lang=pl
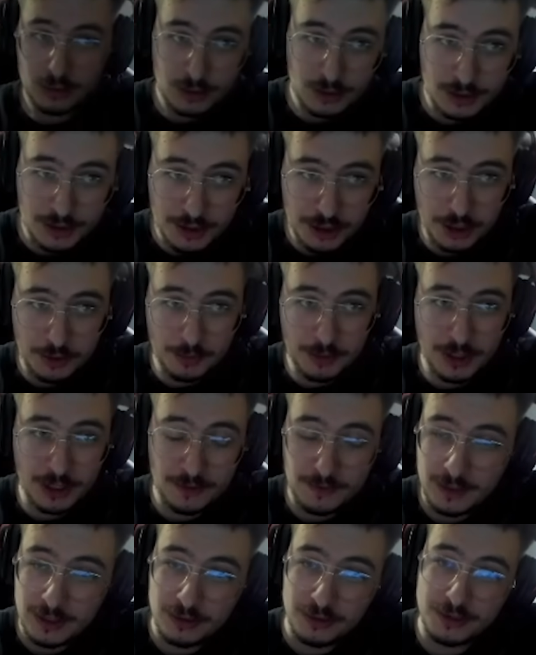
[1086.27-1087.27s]
nic,
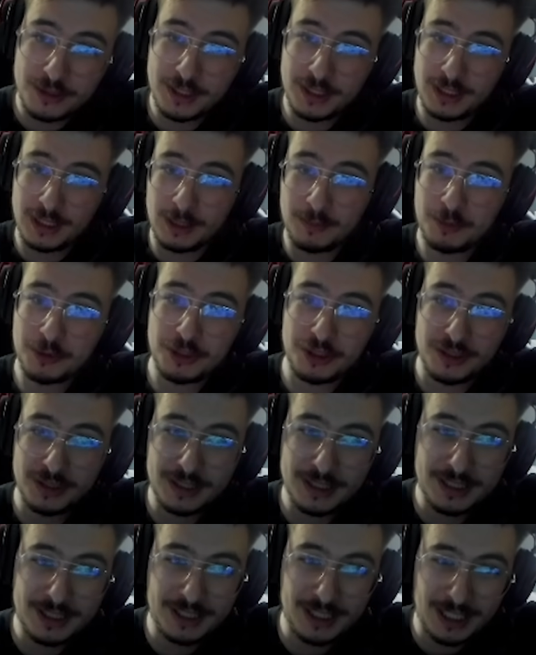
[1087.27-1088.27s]
szybkie dwa luzy na
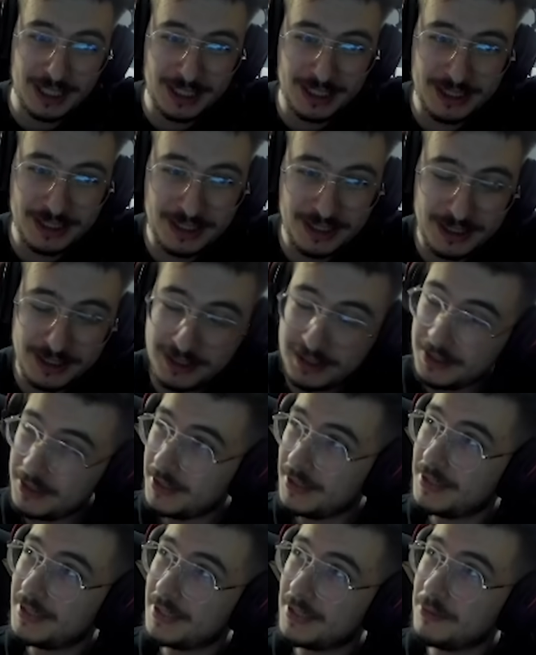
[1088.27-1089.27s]
początek dnia
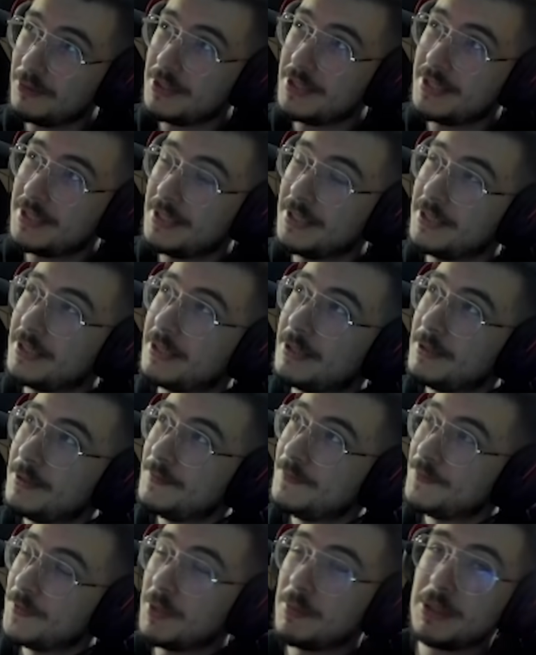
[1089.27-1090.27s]
i teraz Wins League.
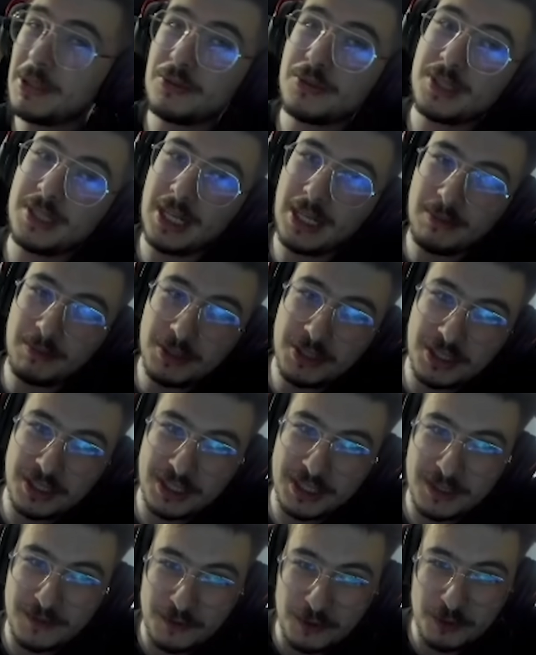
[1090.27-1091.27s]
Dobra, uznajmy,
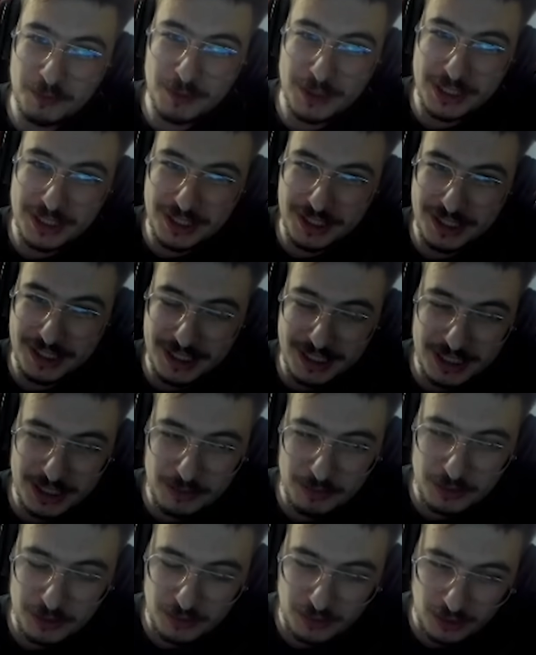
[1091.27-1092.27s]
że tych dwóch pierwszych gier
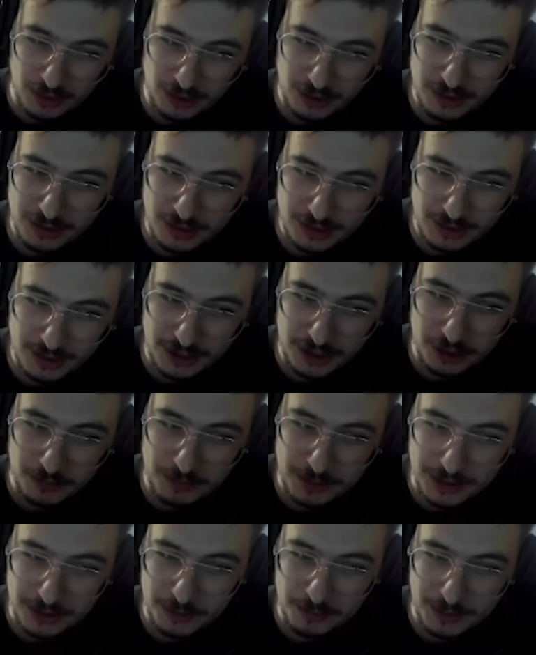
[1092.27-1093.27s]
nie było i
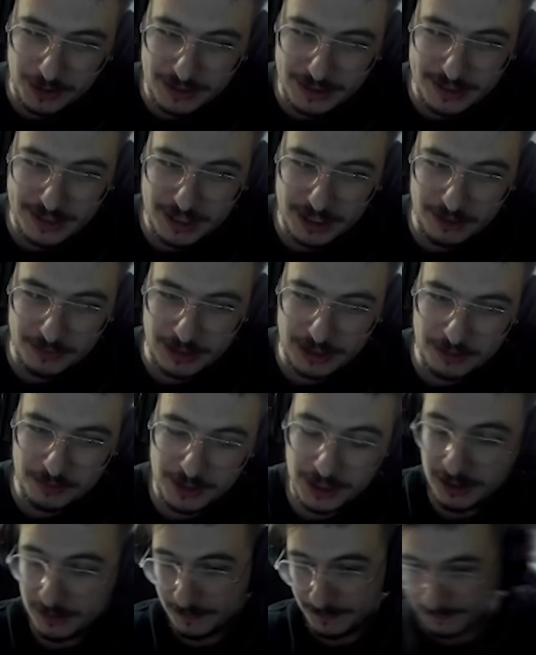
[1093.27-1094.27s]
dopiero odpaliłem streama, dobra?